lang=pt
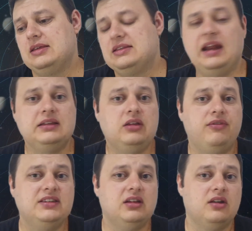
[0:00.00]
Será que
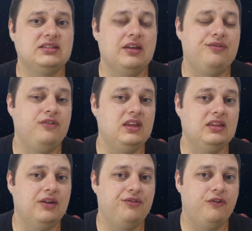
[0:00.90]
talvez a nossa
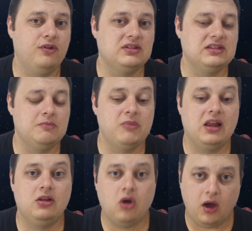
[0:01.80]
vida fosse
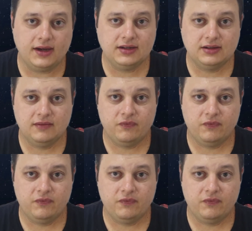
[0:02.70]
melhor